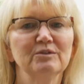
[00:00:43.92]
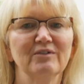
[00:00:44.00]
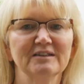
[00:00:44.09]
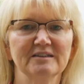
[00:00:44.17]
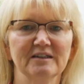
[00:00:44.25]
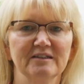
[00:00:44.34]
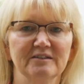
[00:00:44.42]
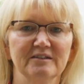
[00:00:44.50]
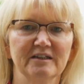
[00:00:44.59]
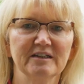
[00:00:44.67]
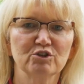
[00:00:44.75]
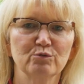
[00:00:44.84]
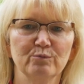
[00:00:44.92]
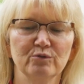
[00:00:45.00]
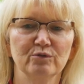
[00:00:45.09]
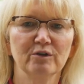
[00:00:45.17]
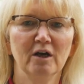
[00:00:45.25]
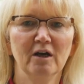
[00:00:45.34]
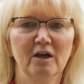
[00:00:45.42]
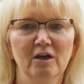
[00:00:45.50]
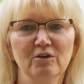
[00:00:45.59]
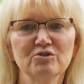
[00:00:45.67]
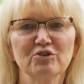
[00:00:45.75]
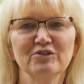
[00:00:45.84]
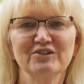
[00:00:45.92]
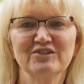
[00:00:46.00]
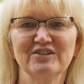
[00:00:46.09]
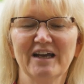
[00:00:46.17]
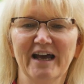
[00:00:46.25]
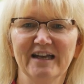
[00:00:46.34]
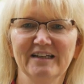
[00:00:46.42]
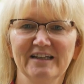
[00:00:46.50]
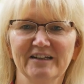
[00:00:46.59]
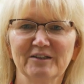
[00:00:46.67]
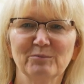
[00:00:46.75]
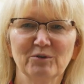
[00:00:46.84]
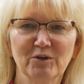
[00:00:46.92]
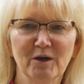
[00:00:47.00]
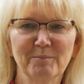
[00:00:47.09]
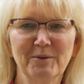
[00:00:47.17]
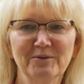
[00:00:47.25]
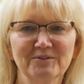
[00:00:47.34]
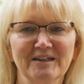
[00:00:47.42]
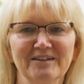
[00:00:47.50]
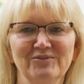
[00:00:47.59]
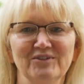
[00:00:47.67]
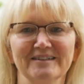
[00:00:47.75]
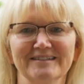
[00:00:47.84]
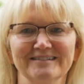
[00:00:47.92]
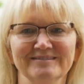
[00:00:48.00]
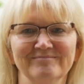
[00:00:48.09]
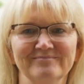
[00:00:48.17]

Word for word: mit Wasser hinterher spülen und schon ist die Heilerde im Körper und kann wirken.